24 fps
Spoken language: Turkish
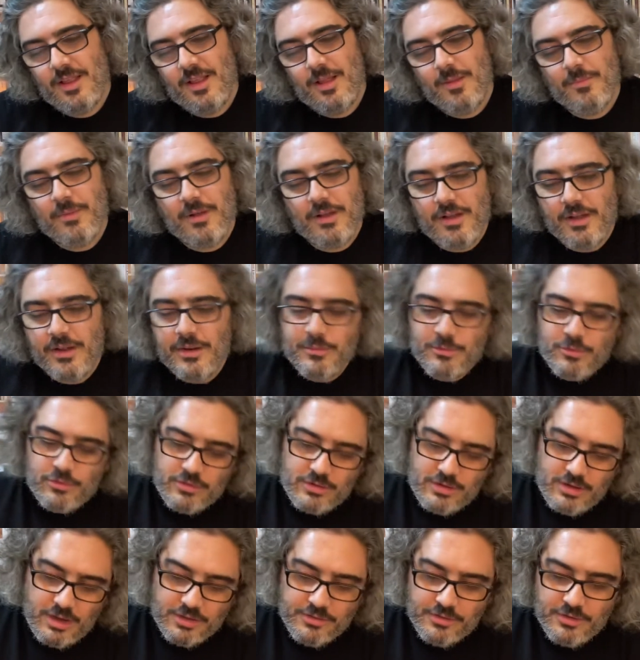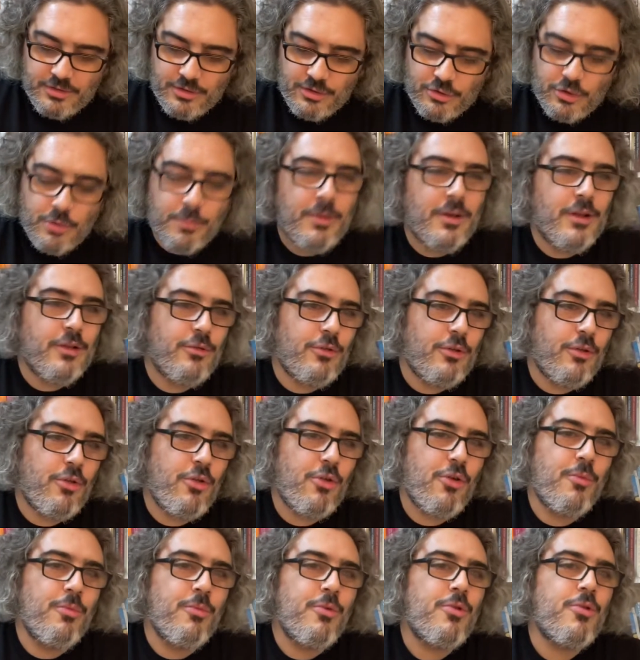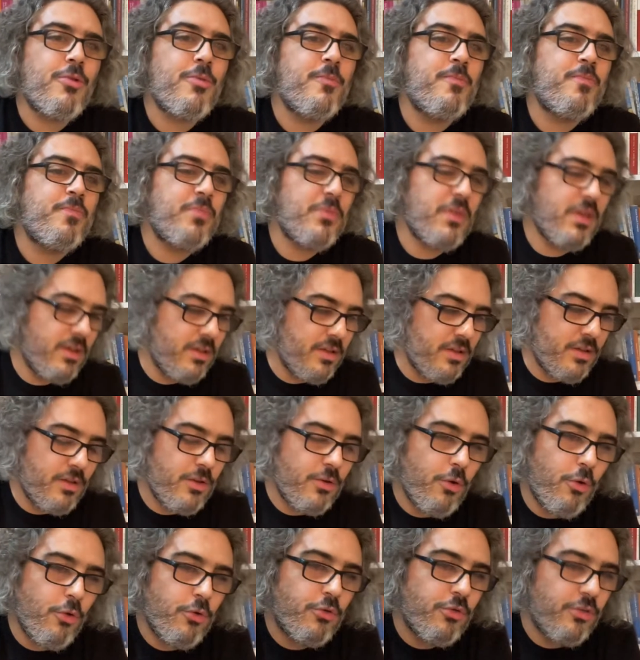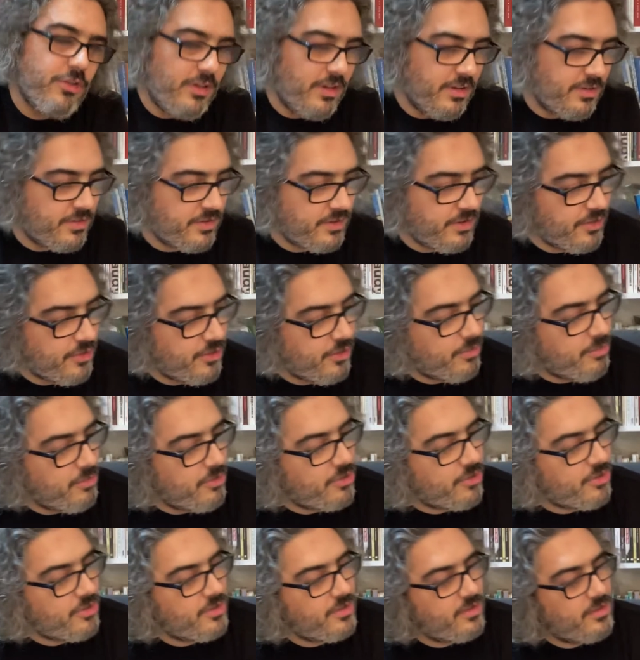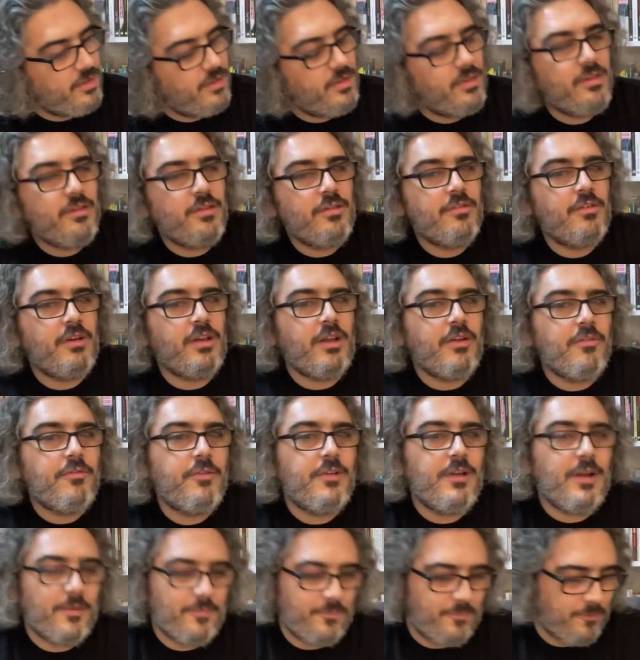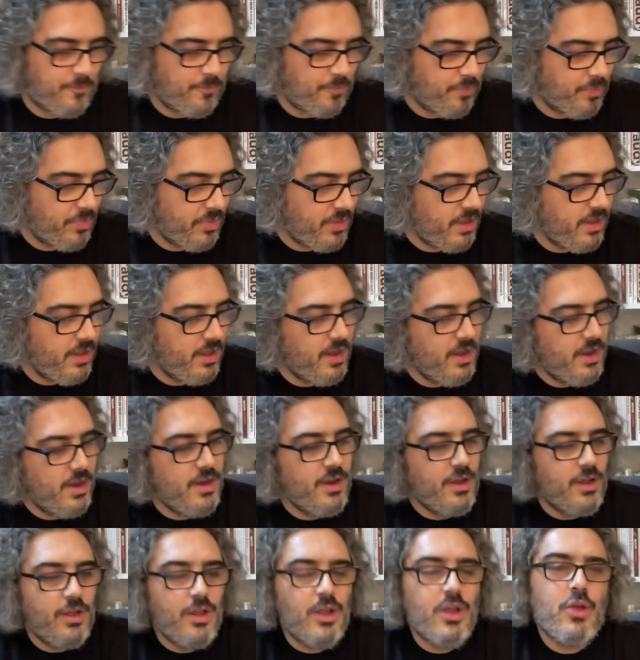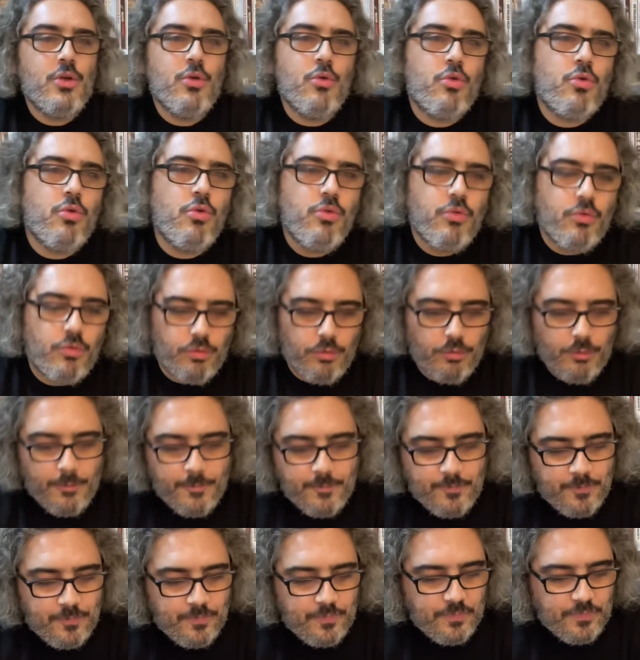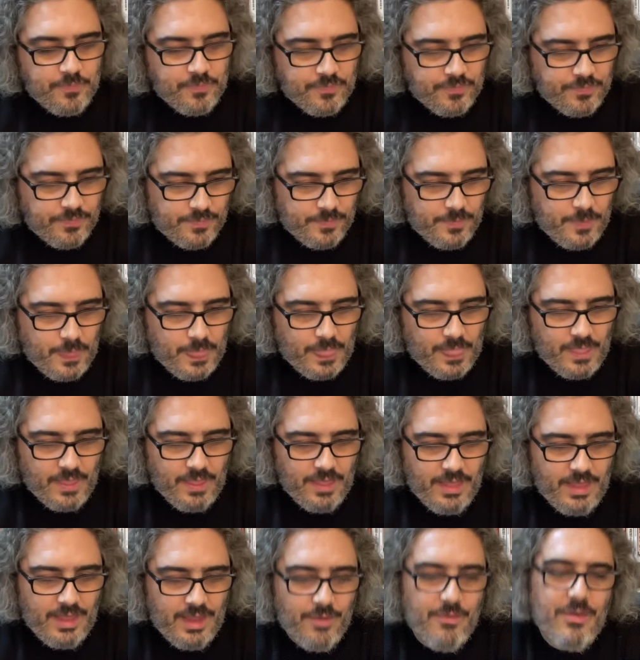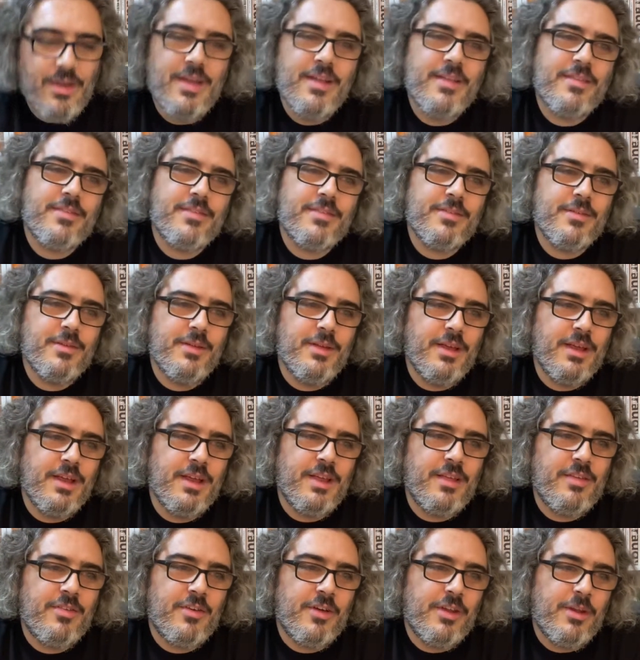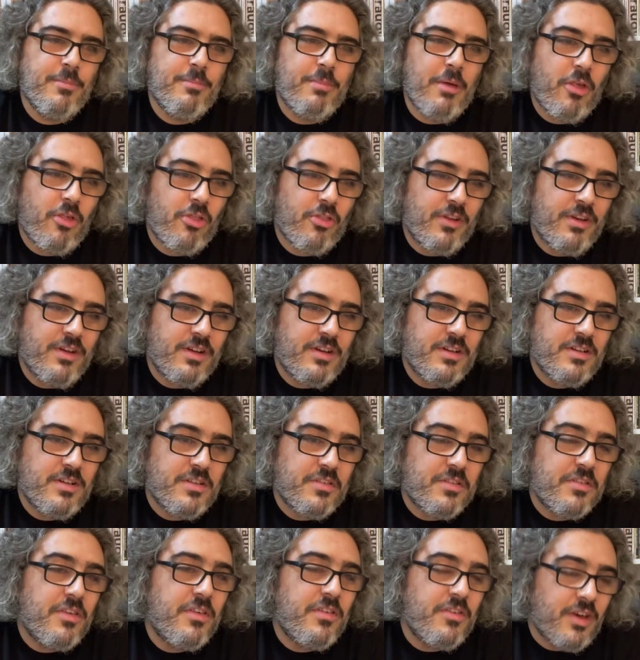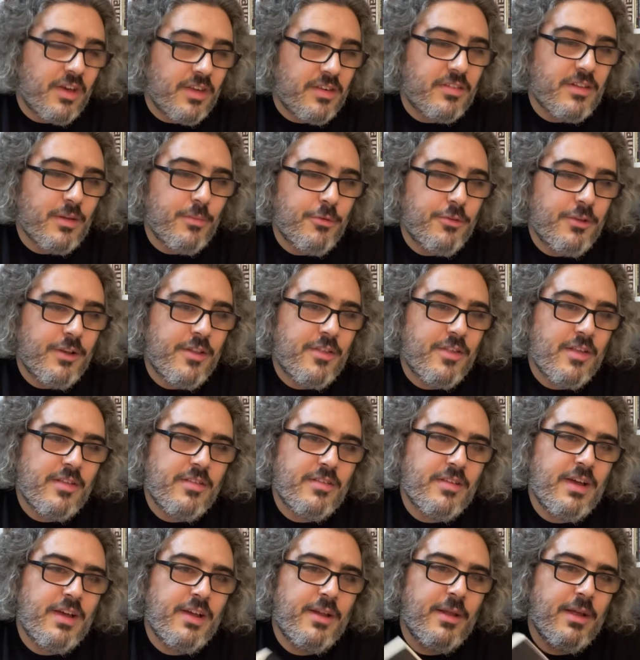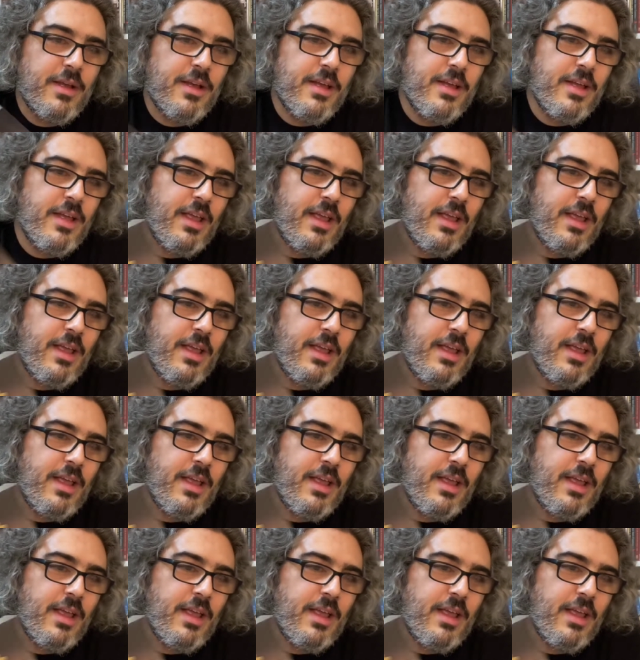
Bakalım kadın niye köpeğiyle dolaşıyormuş. Öykü niye sıkıcıymış falan filan. Üçüncüsü, evet e, canım 5 tane klasik hikaye kitabı önereceğiz yani.